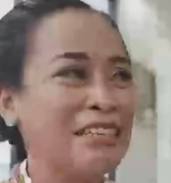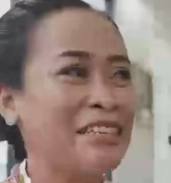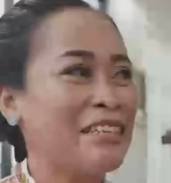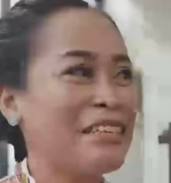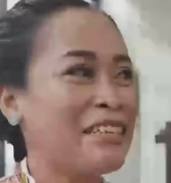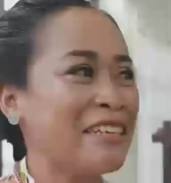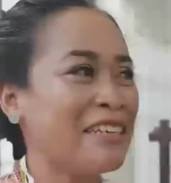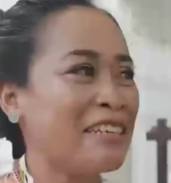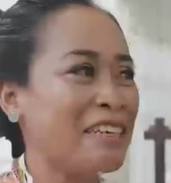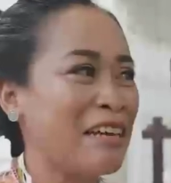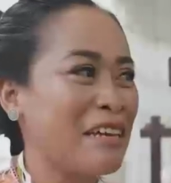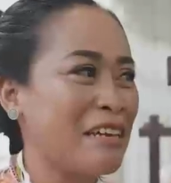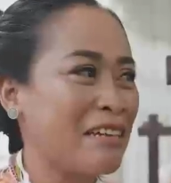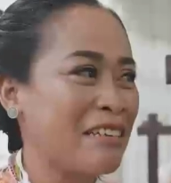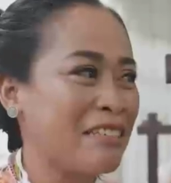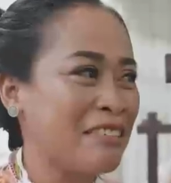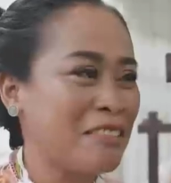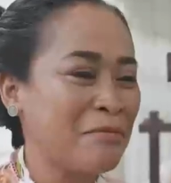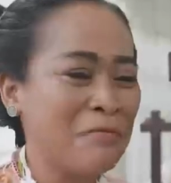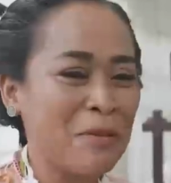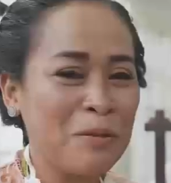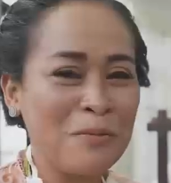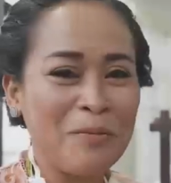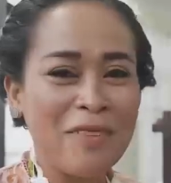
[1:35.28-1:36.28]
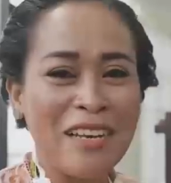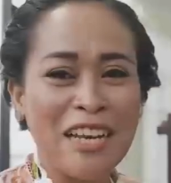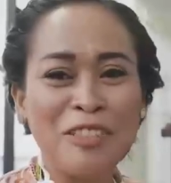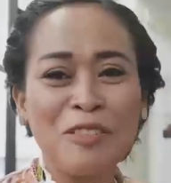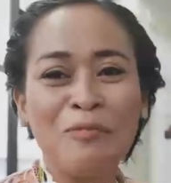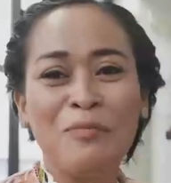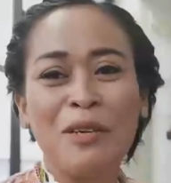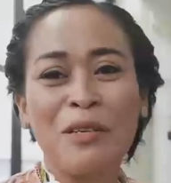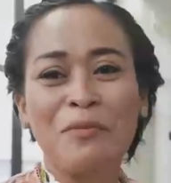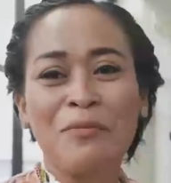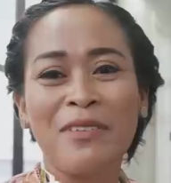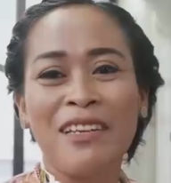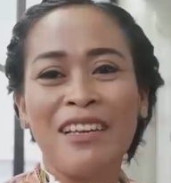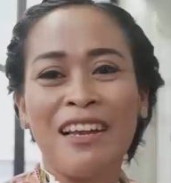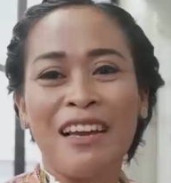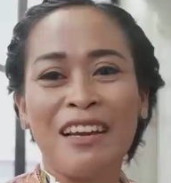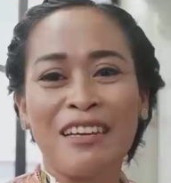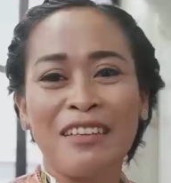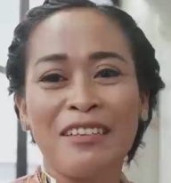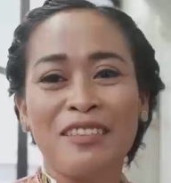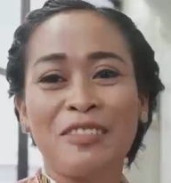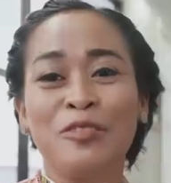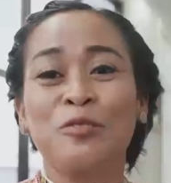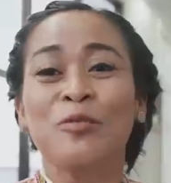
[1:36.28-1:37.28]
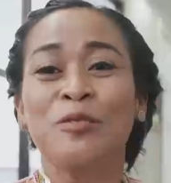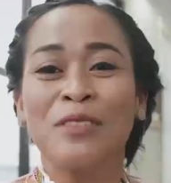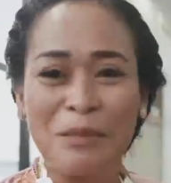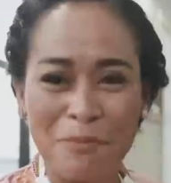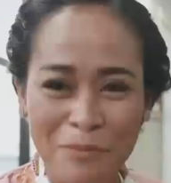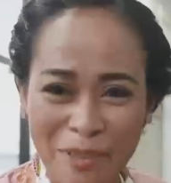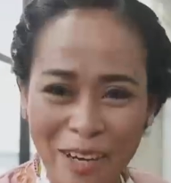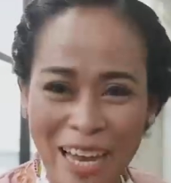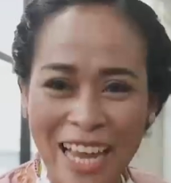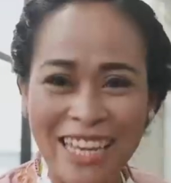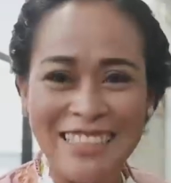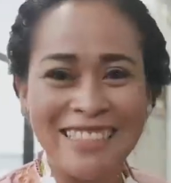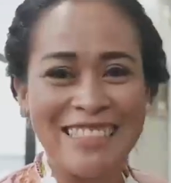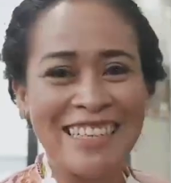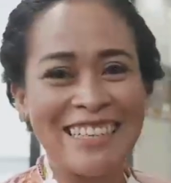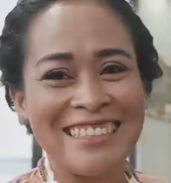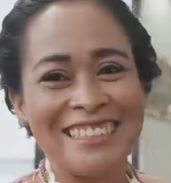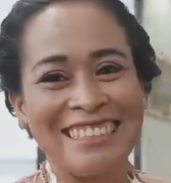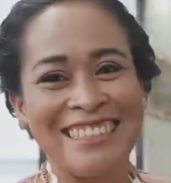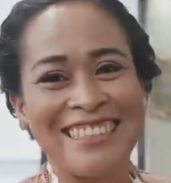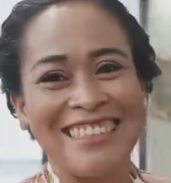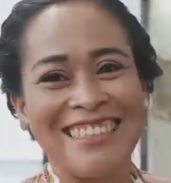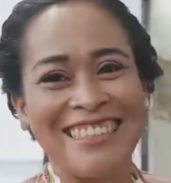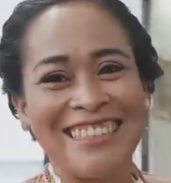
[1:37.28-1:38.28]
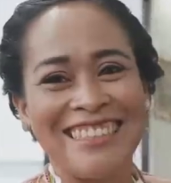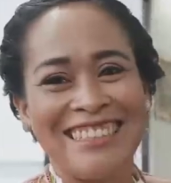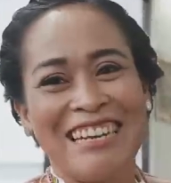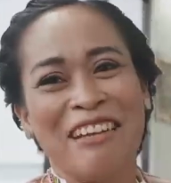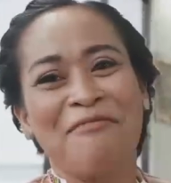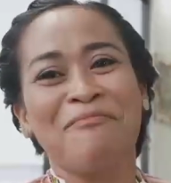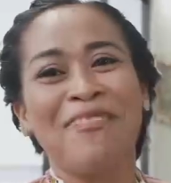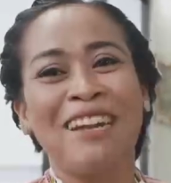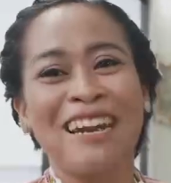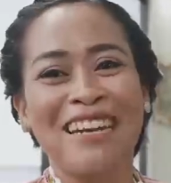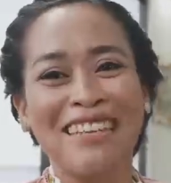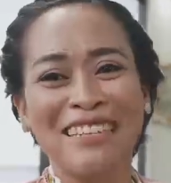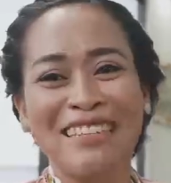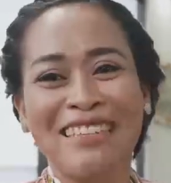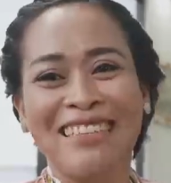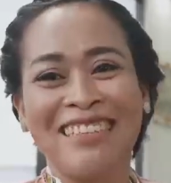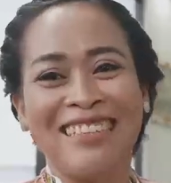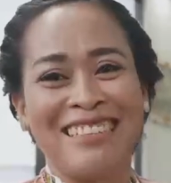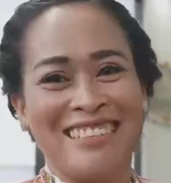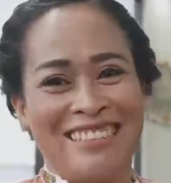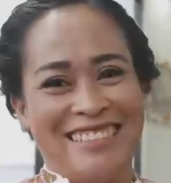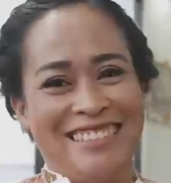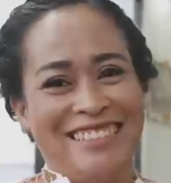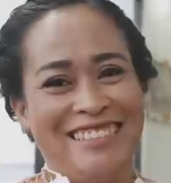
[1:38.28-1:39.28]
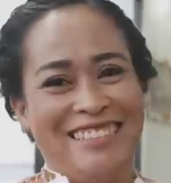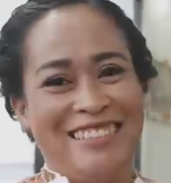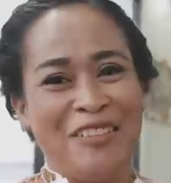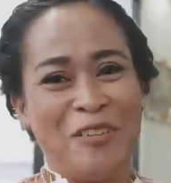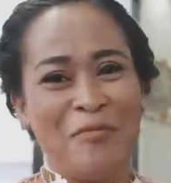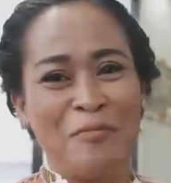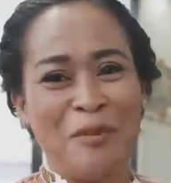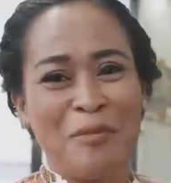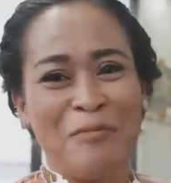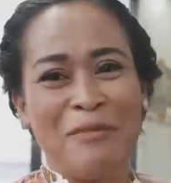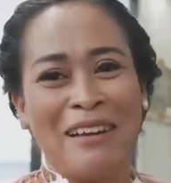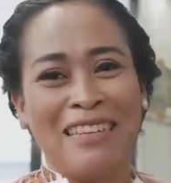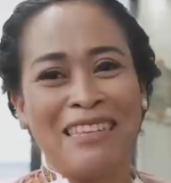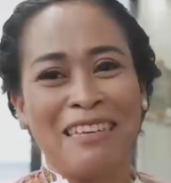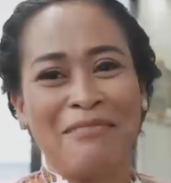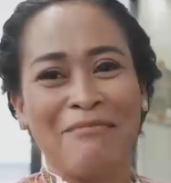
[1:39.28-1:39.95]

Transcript: untuk alokasi bulan Maretnya Dan perlu diketahui bagi